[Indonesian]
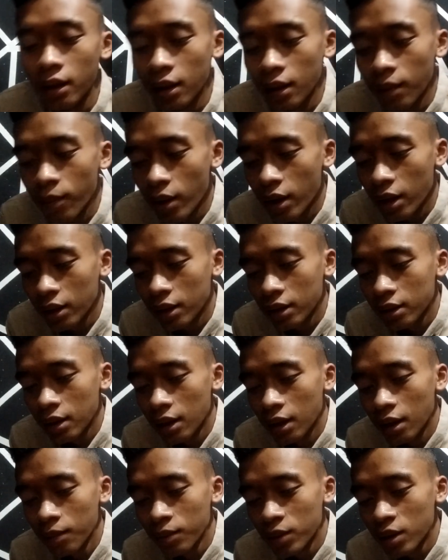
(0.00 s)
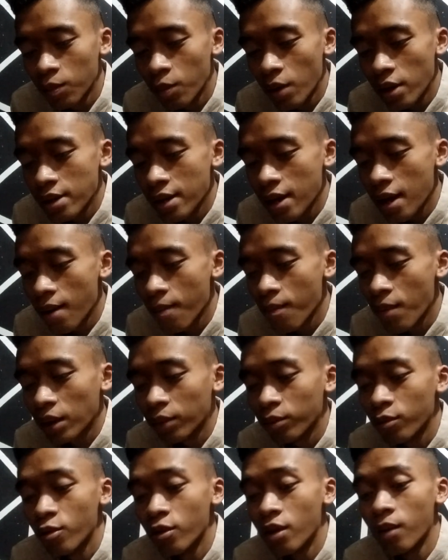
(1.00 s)
Lemparan ke dalam sebanyak
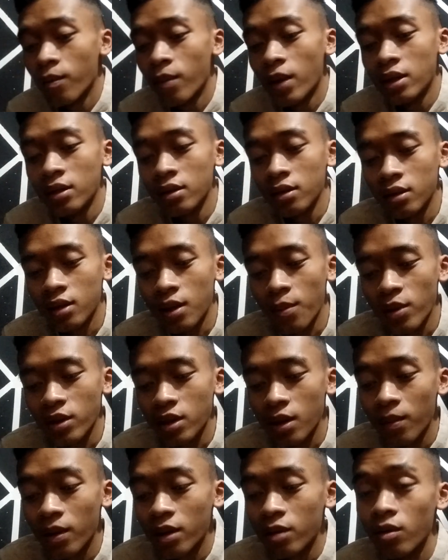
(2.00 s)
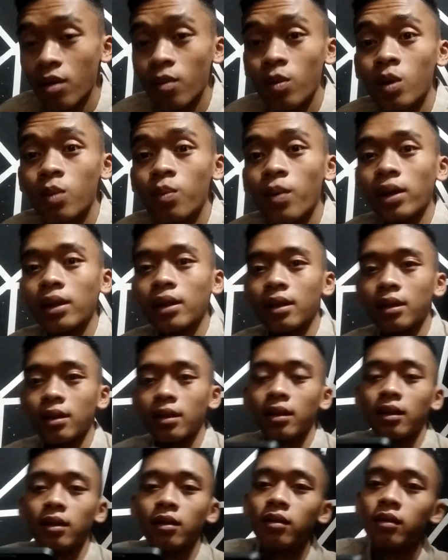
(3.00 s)
48 sama-sama 24
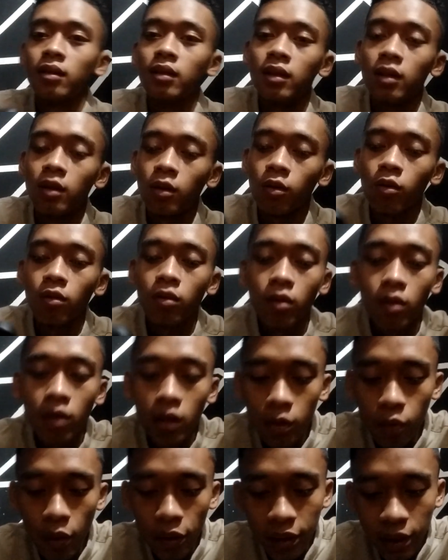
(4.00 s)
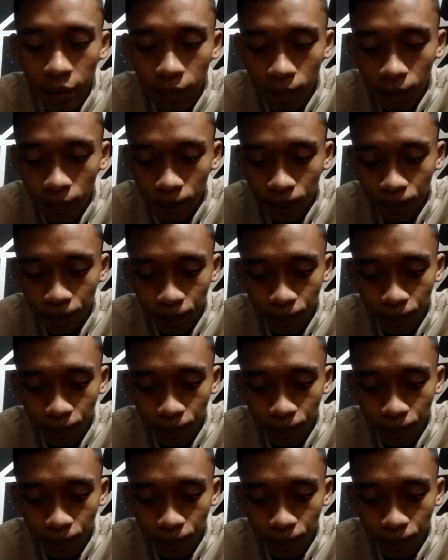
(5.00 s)
untuk kedua tim.